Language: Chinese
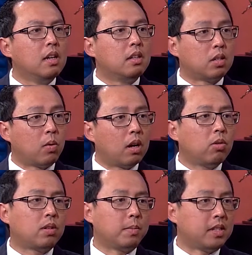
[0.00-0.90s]
死亡率
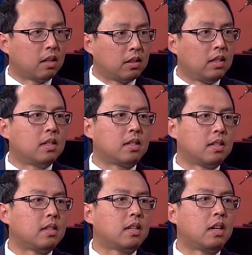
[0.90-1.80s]
是比较低的。实际
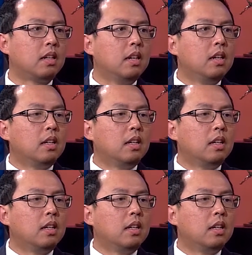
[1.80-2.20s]
上，哦，